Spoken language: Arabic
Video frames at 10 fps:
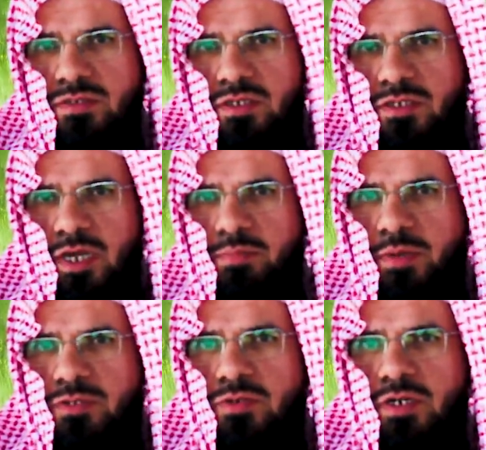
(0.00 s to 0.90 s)

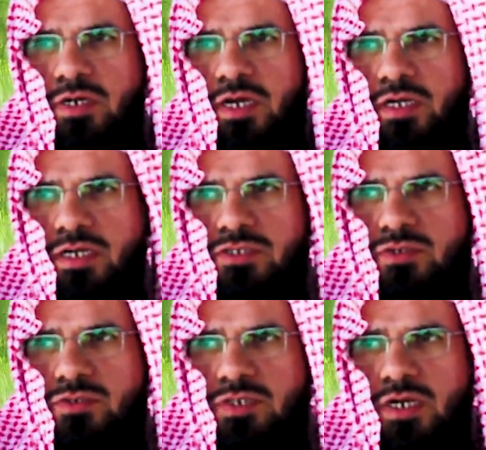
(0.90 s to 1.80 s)
يتعبدوا لله عز
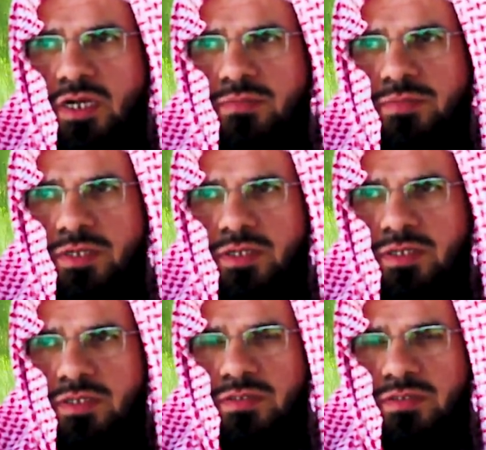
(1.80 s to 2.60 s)
وجل بأن